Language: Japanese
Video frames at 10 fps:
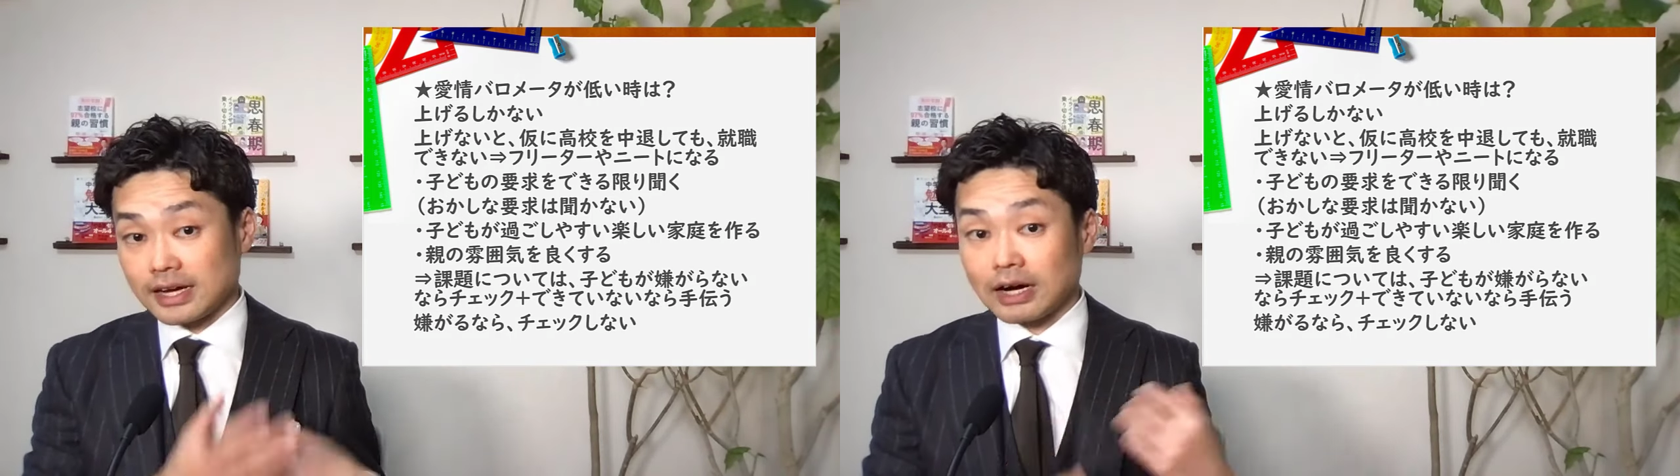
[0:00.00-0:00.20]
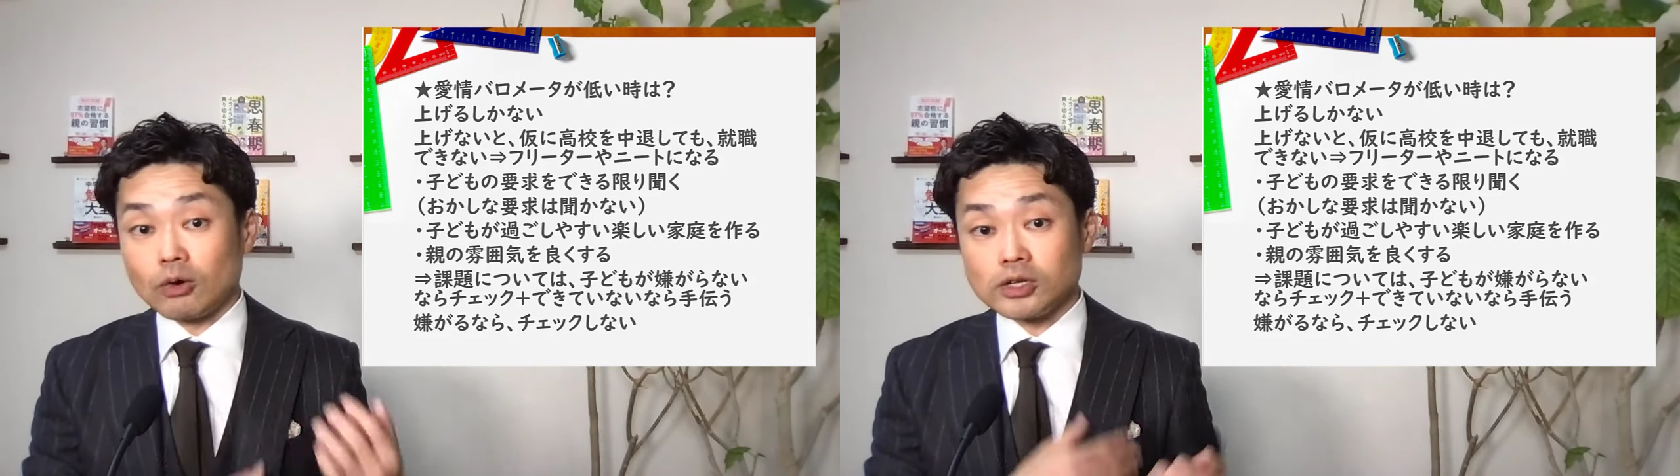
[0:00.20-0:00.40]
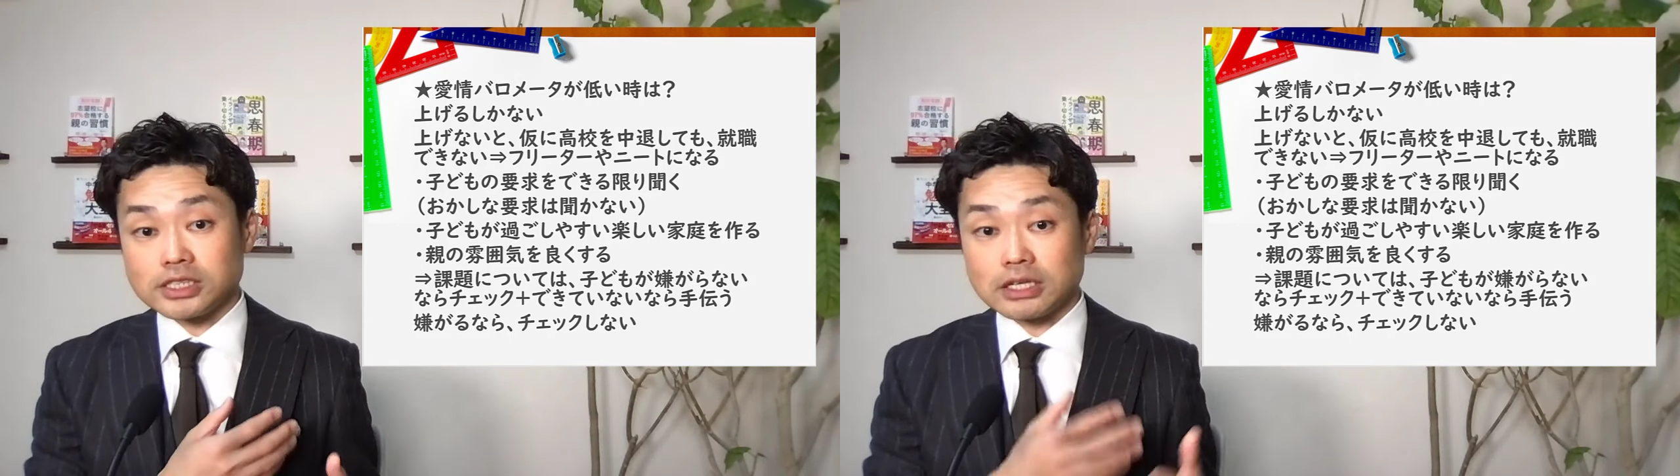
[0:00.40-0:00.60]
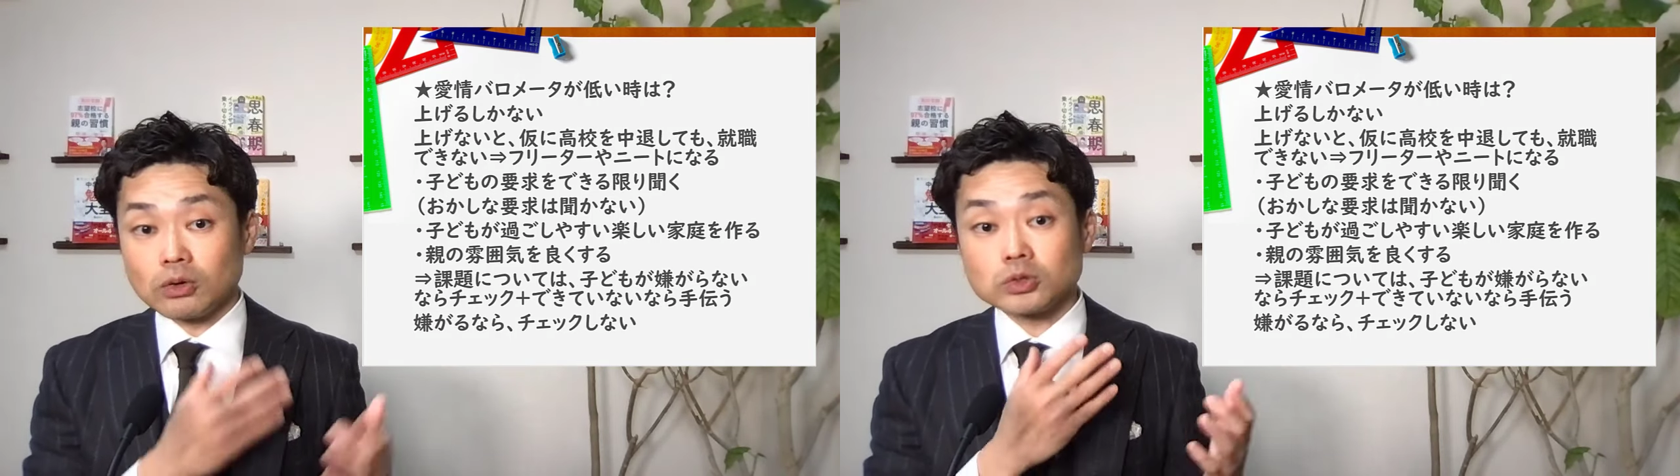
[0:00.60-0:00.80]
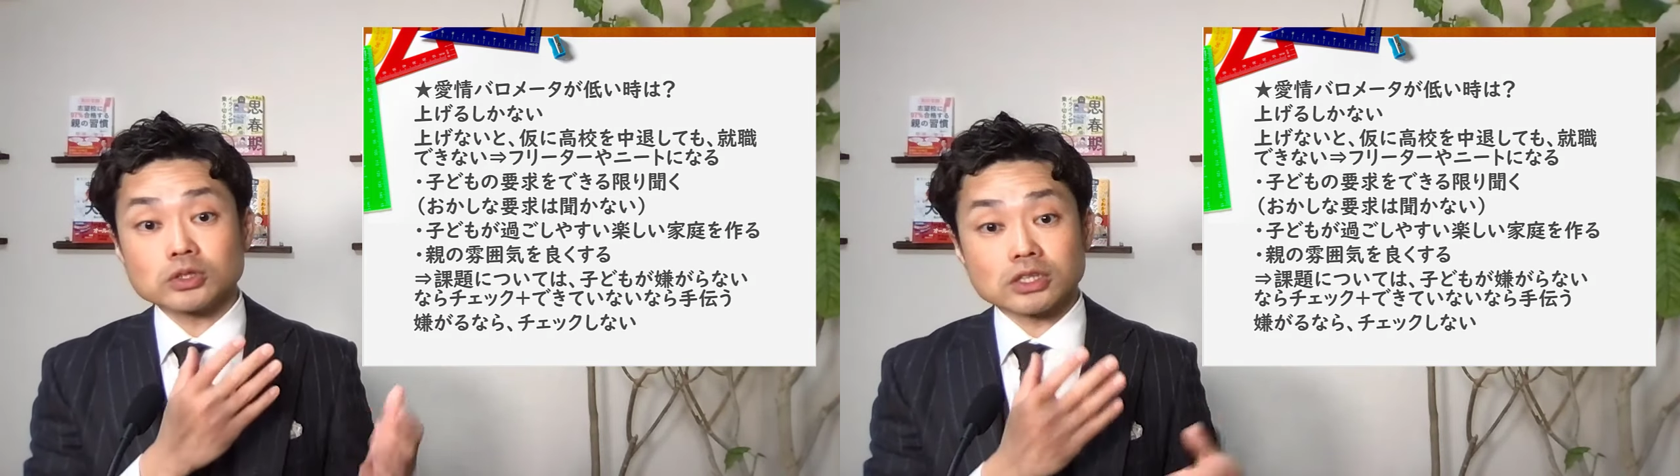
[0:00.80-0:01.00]
顔をしている
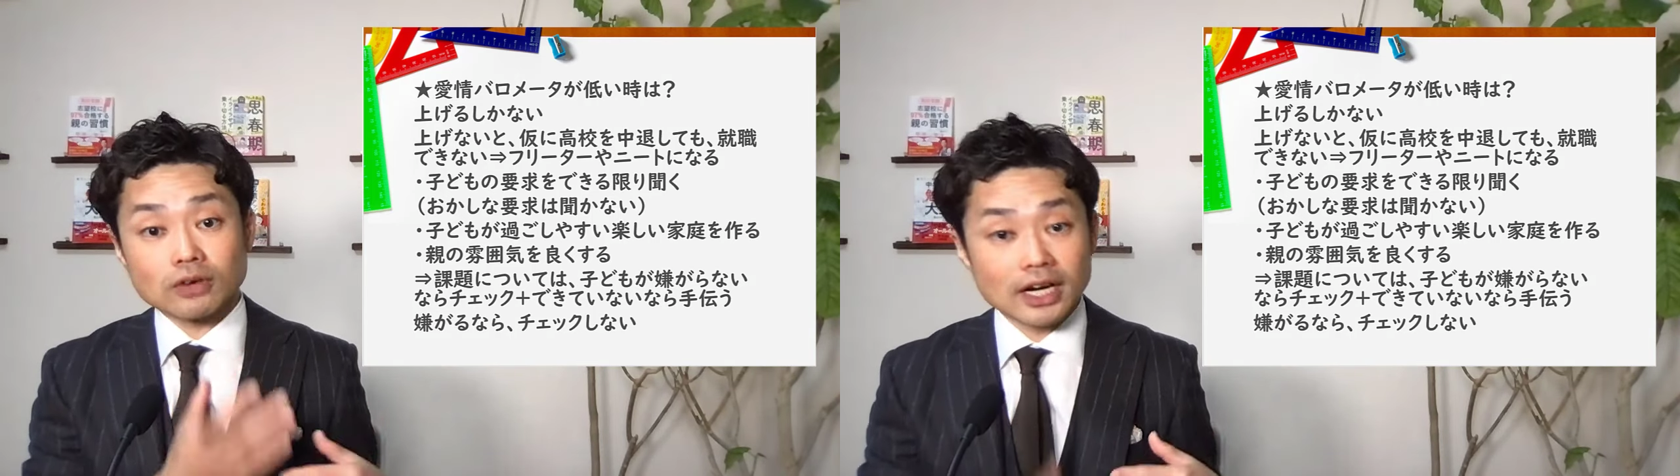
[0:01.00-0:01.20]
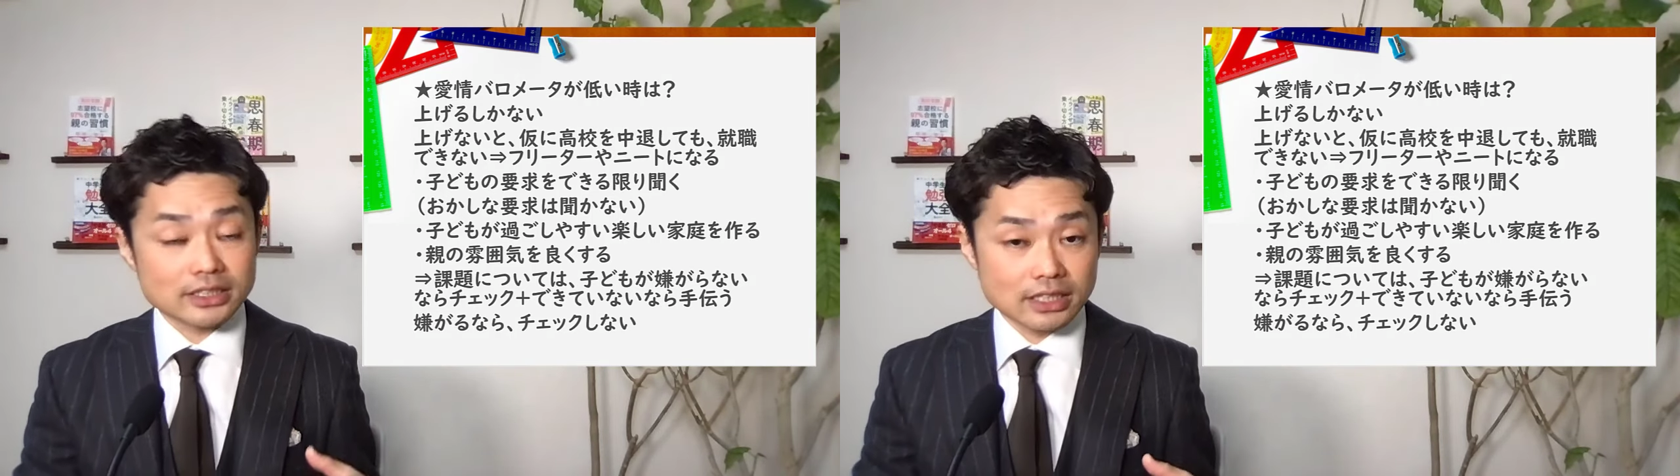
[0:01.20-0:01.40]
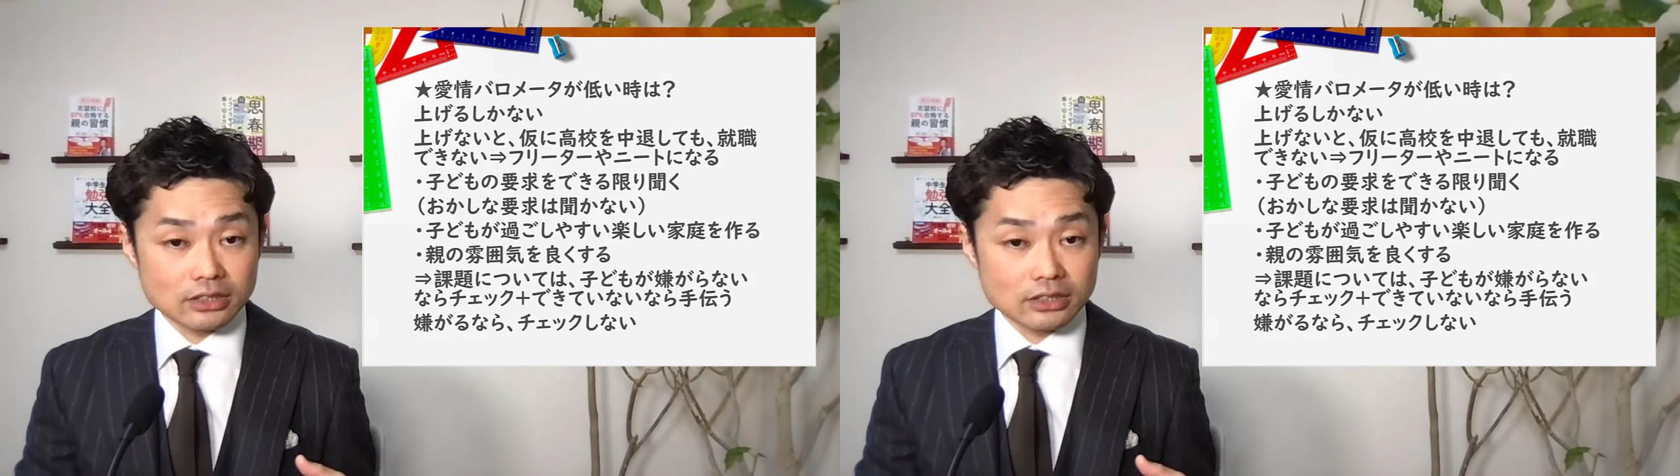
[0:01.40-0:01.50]
お父さんお母さ